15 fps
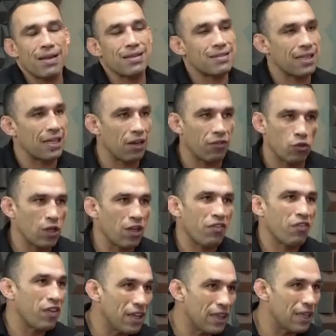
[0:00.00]
besteira que falou
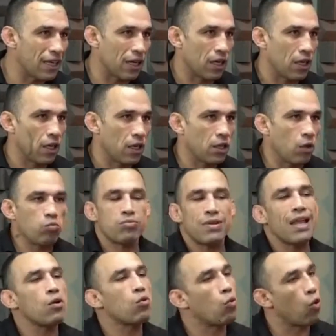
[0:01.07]
da vida. É. Não
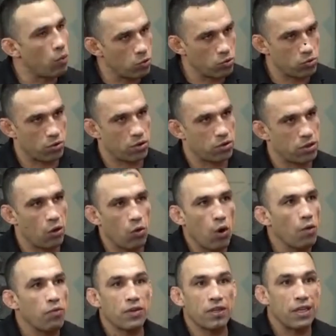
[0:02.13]
tem como dos nossos. É
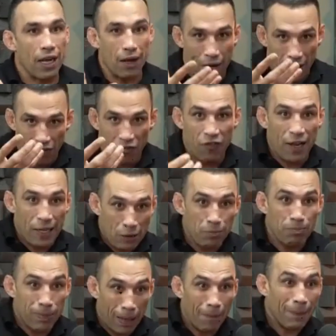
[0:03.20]
óbvio que é, é
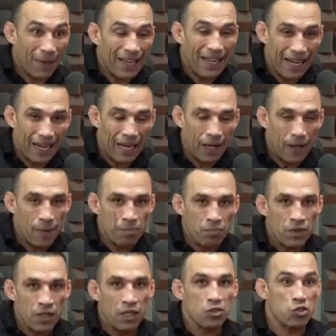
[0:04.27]
feito para pegar.
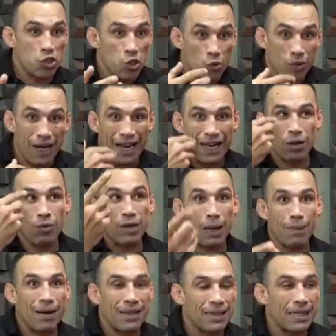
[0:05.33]
Se o cara não
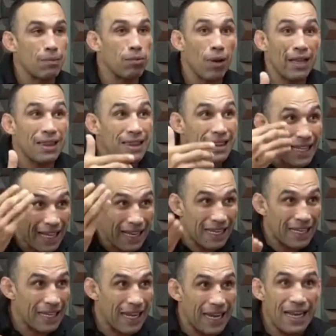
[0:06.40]
quer bater, o problema é
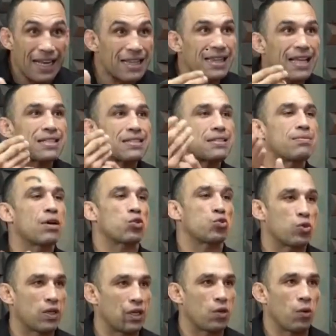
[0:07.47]
dele. Ele tá se
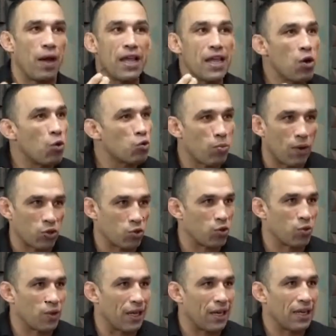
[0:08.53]
machucando, não, é não. é eu que tô
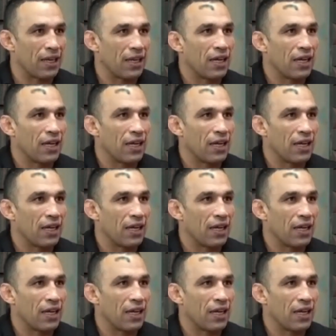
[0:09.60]
machucando ele.